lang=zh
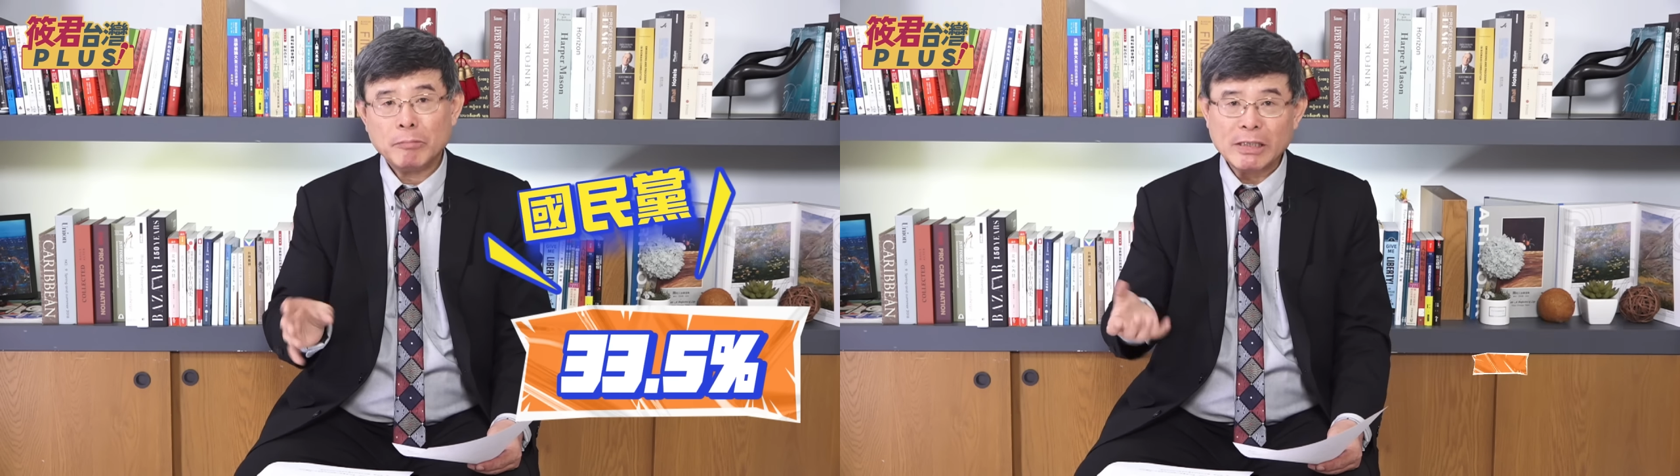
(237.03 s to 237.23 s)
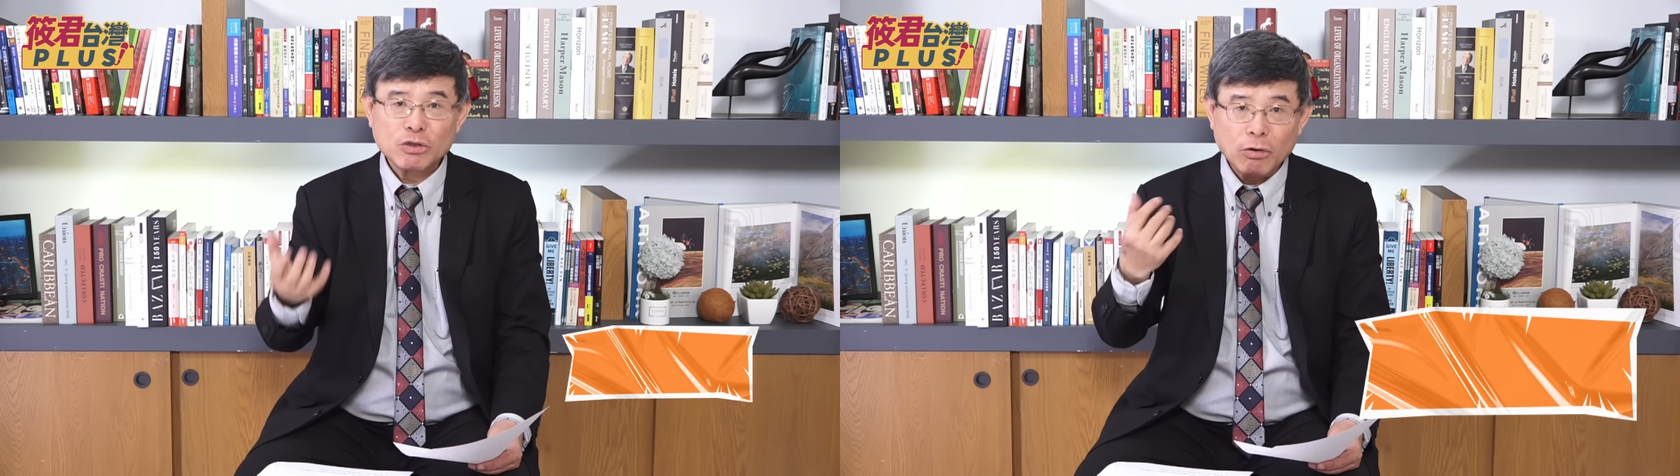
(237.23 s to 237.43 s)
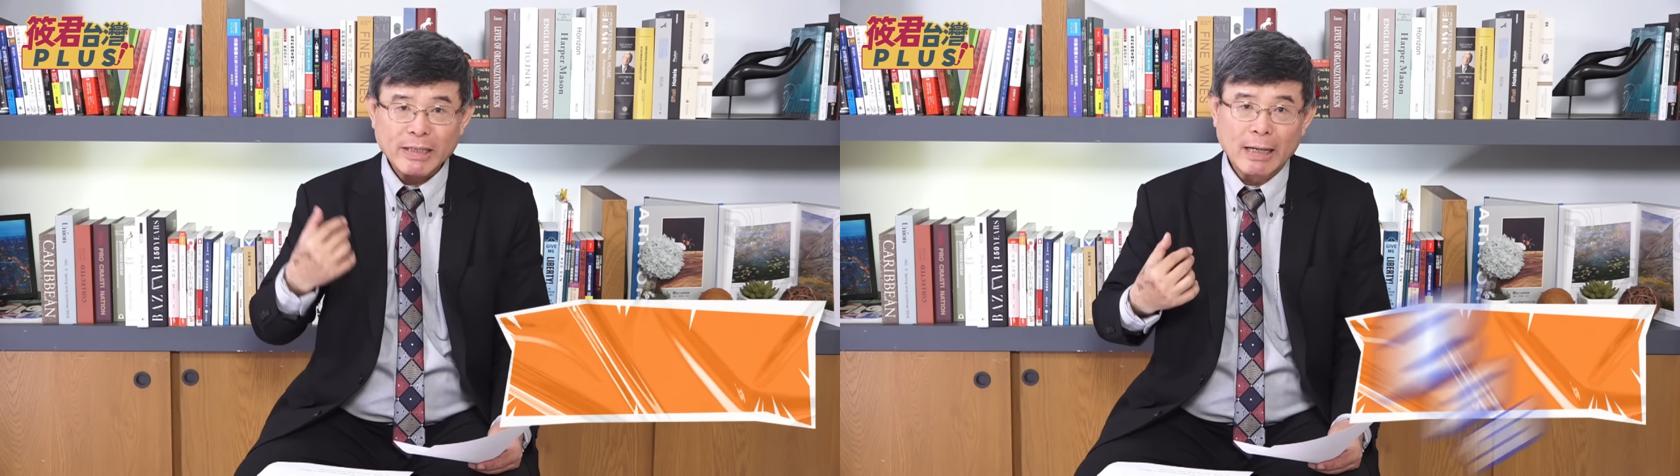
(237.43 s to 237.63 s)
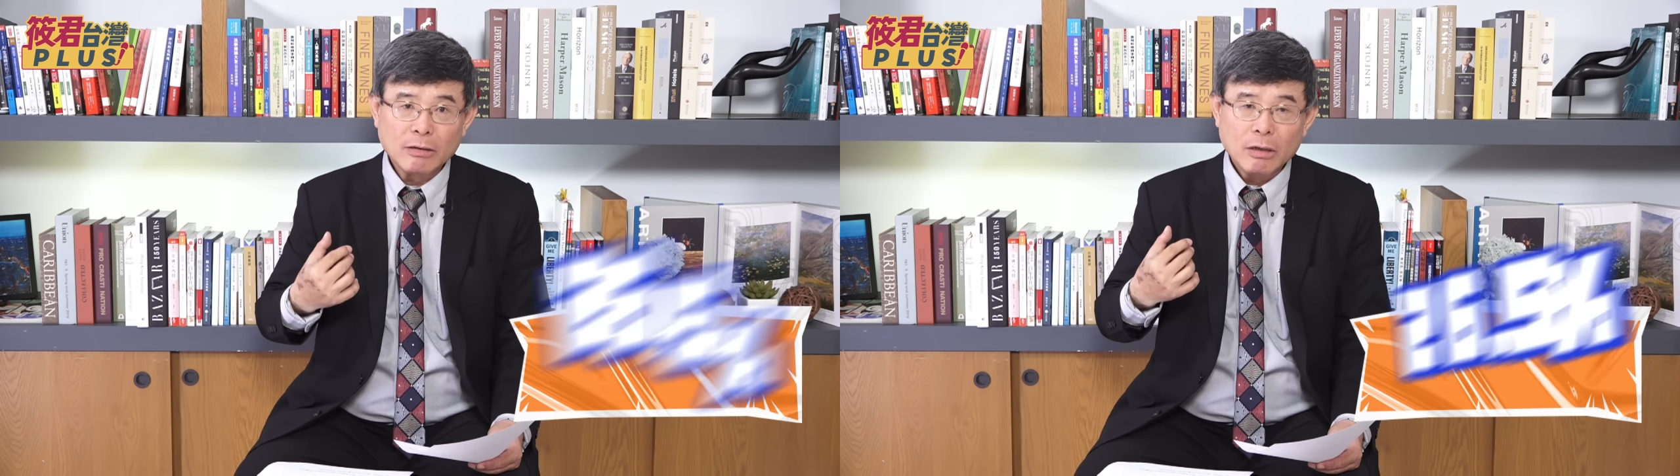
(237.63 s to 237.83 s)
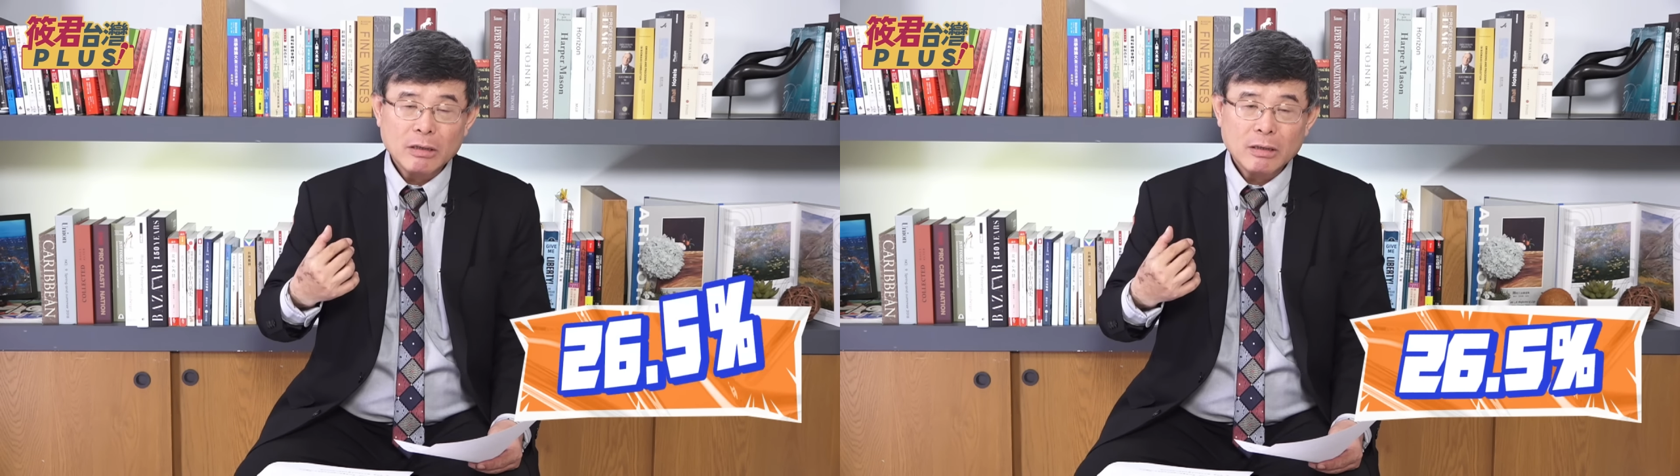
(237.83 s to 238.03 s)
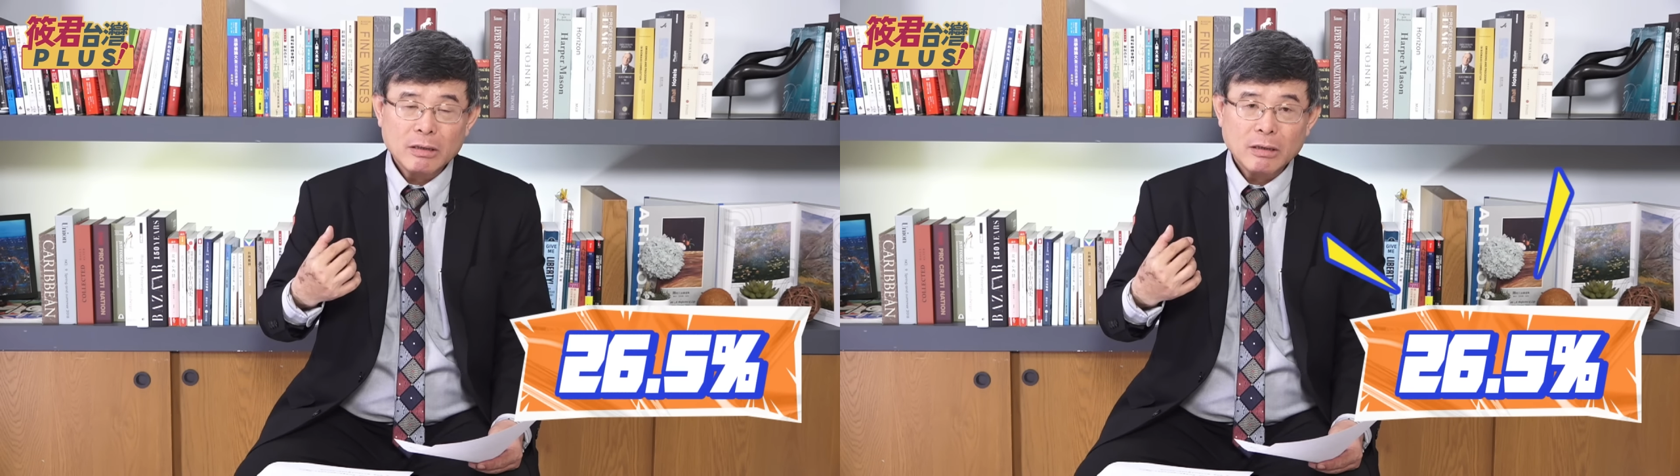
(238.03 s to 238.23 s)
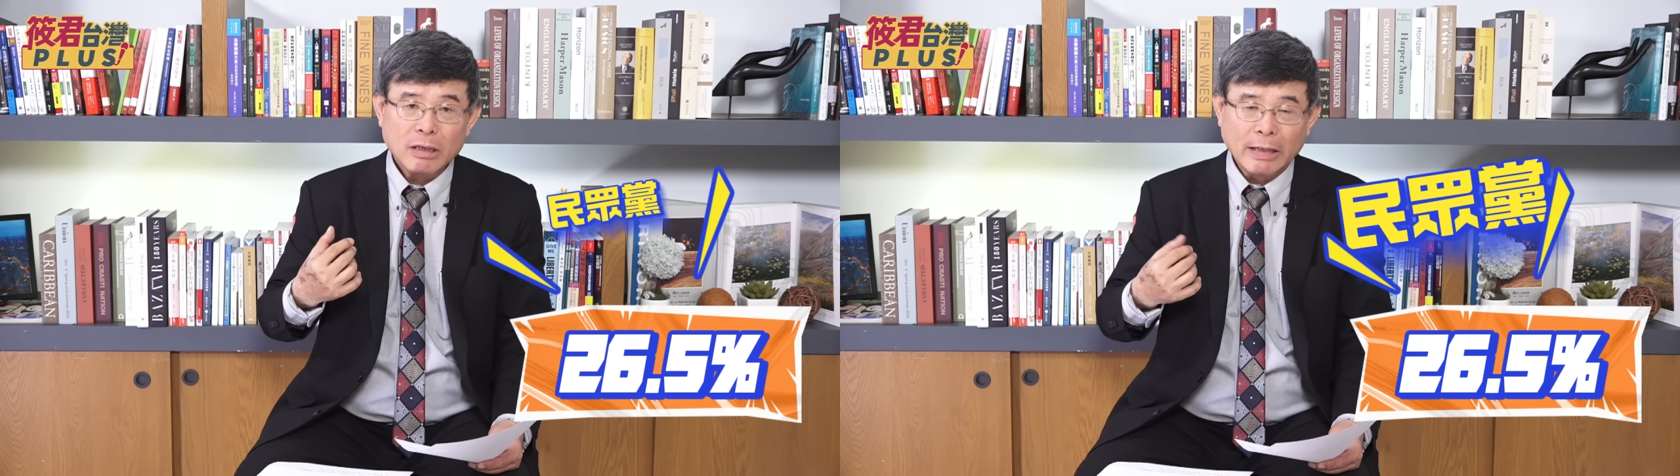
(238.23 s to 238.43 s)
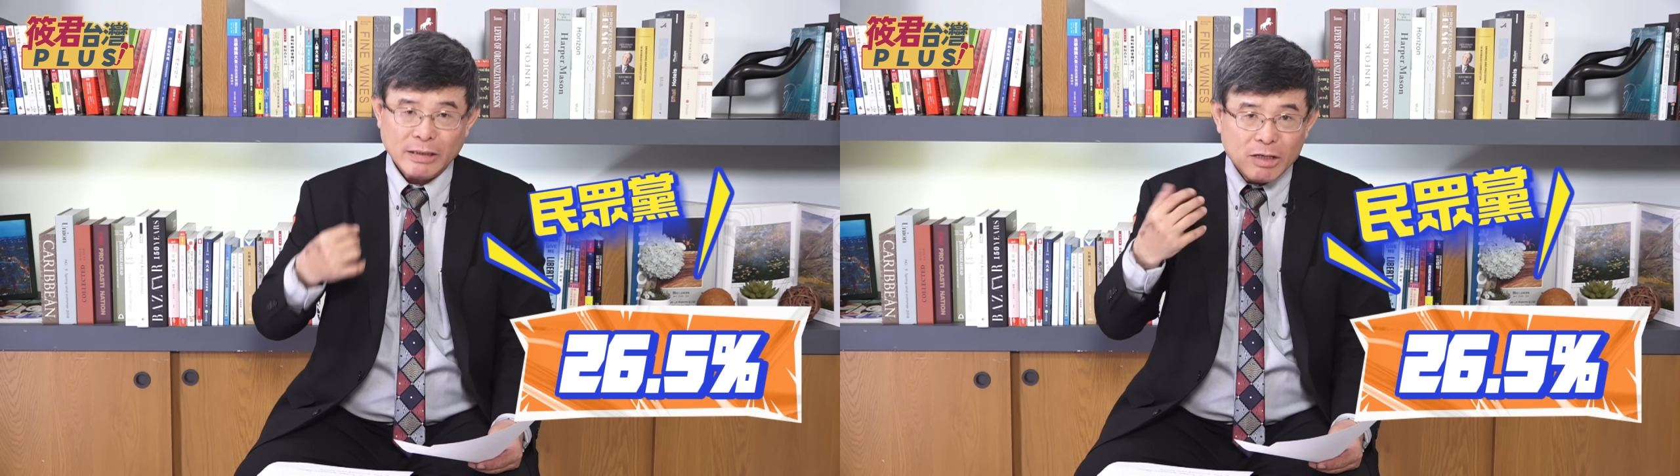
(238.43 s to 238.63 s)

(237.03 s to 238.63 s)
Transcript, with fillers: 民众党很